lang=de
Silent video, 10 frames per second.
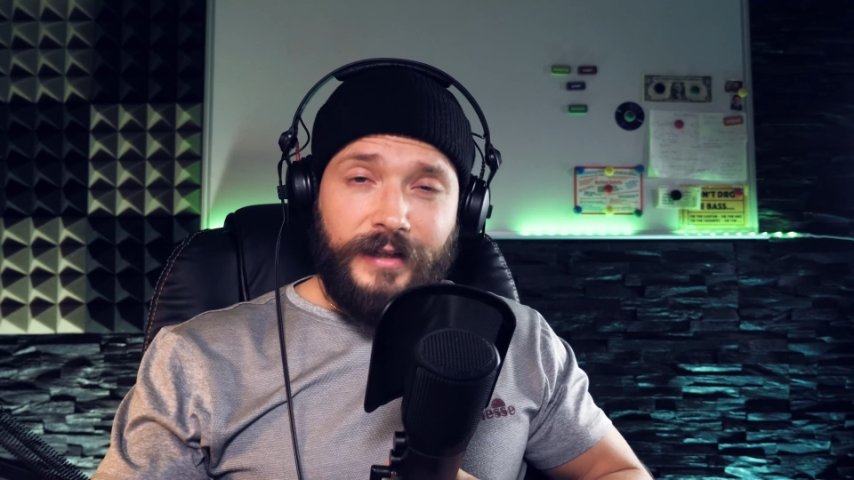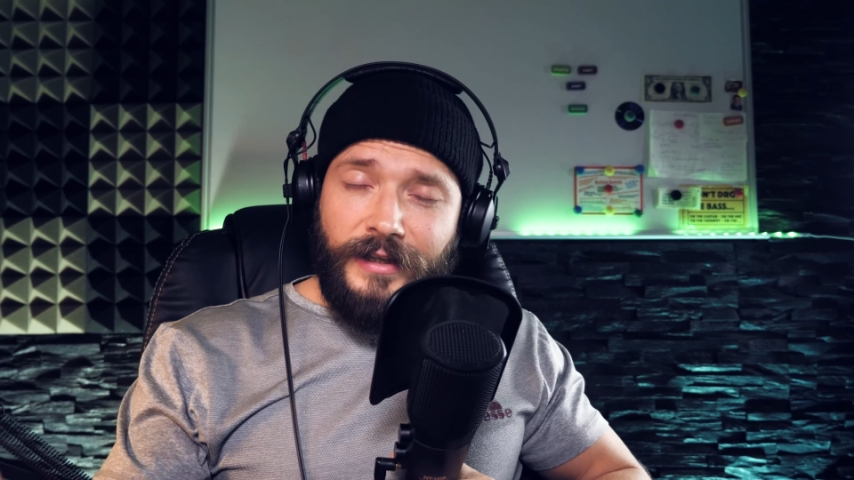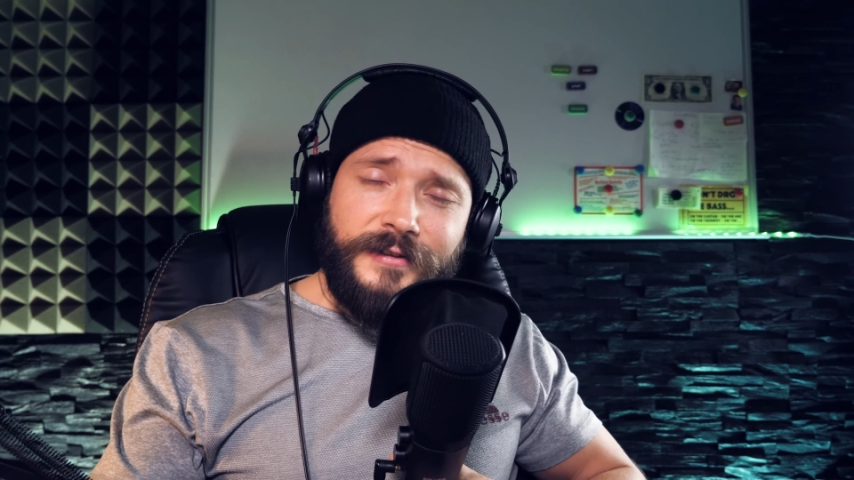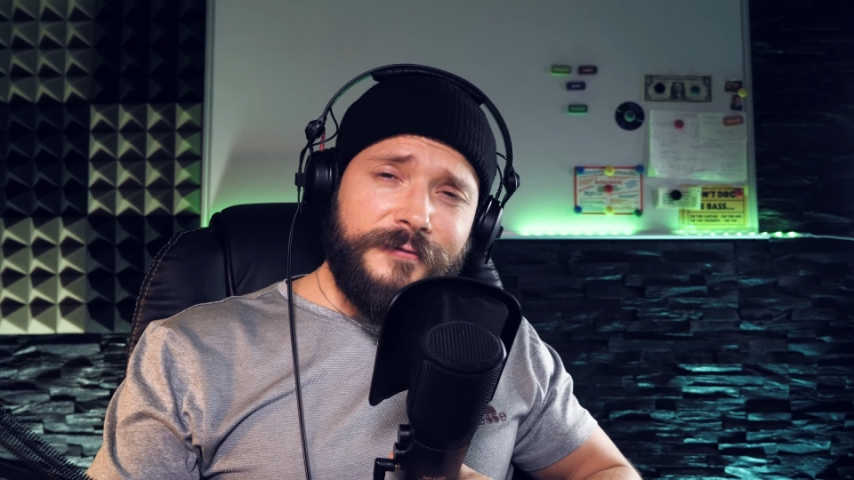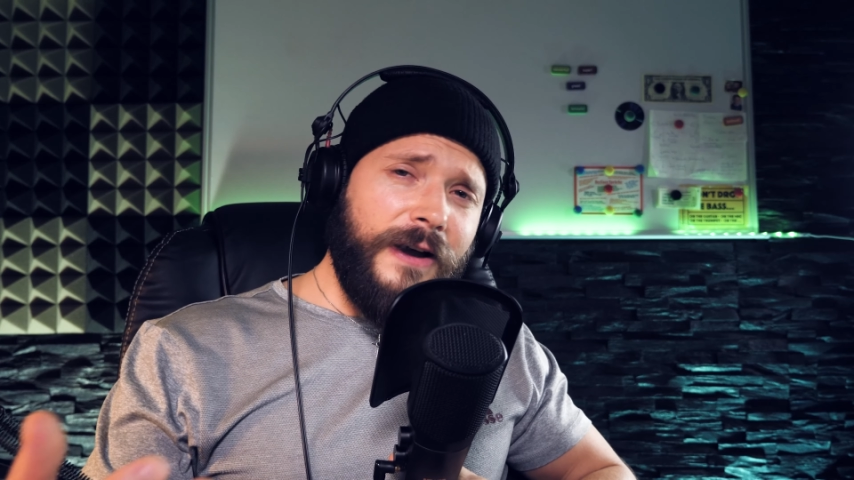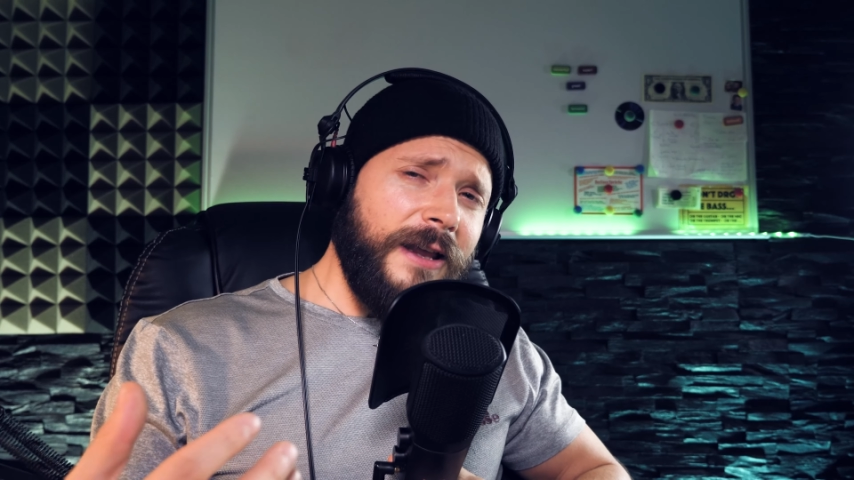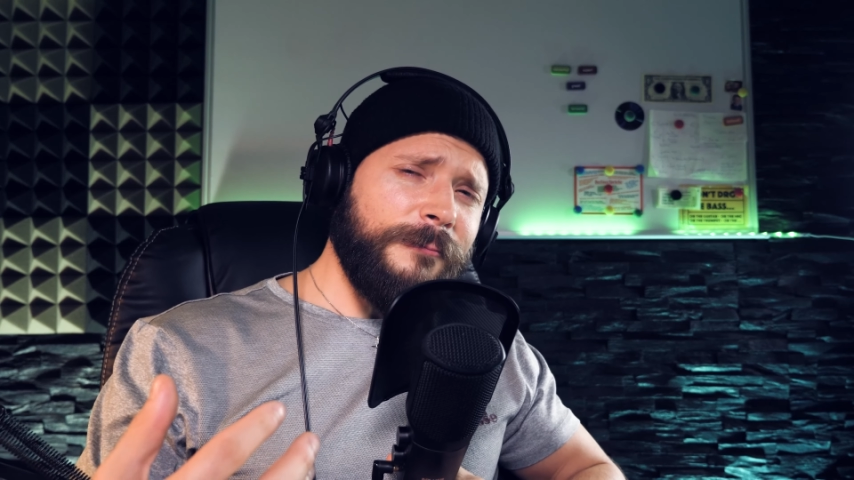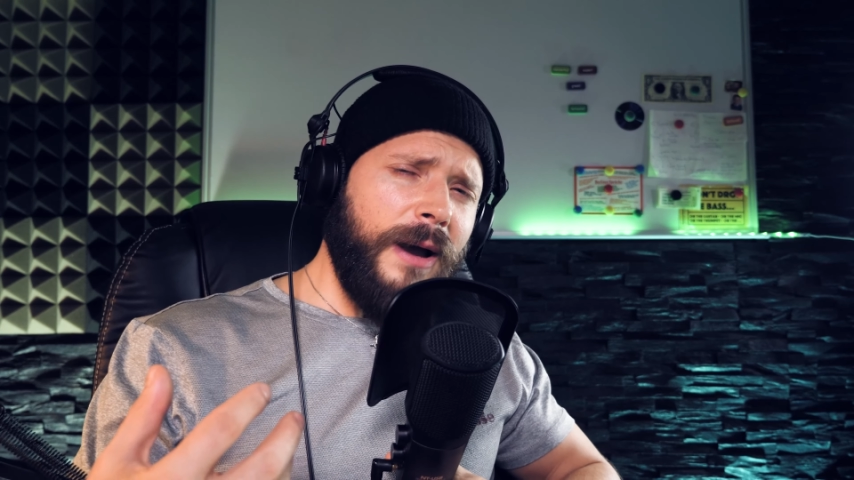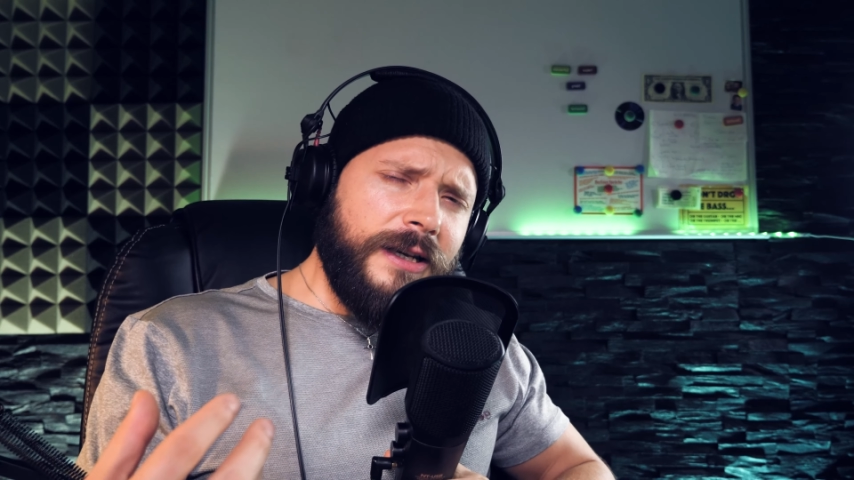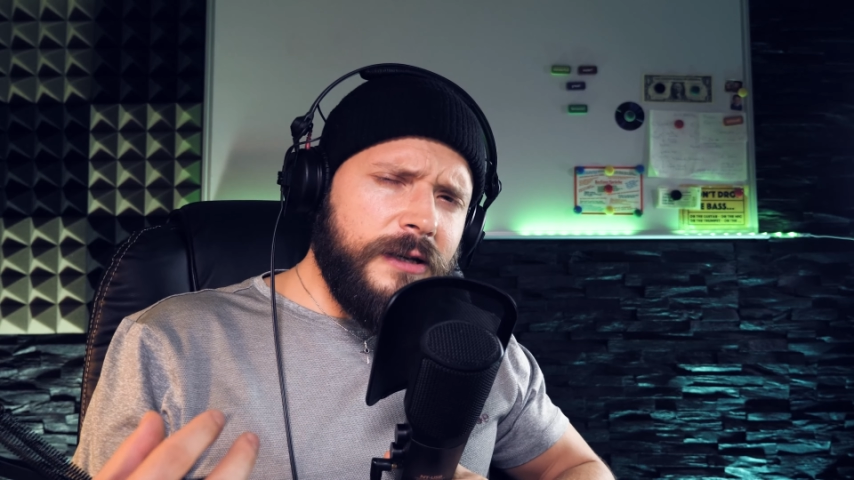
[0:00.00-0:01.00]
Ja, das
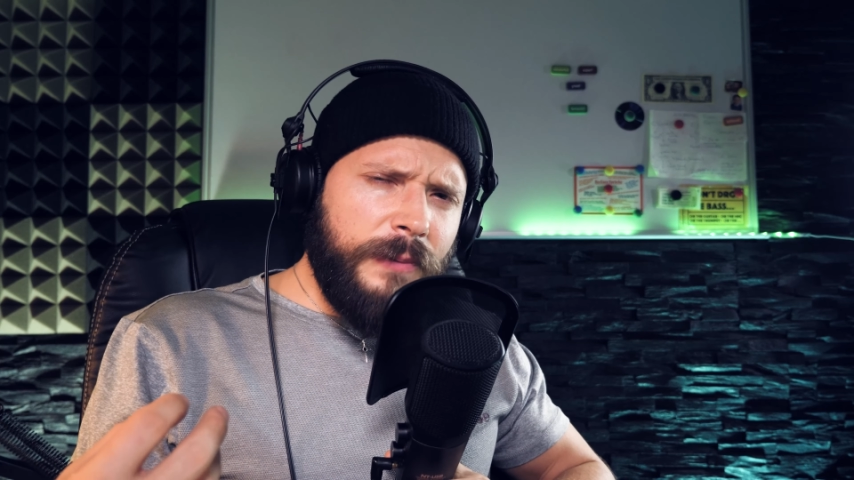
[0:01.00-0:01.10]
waren meine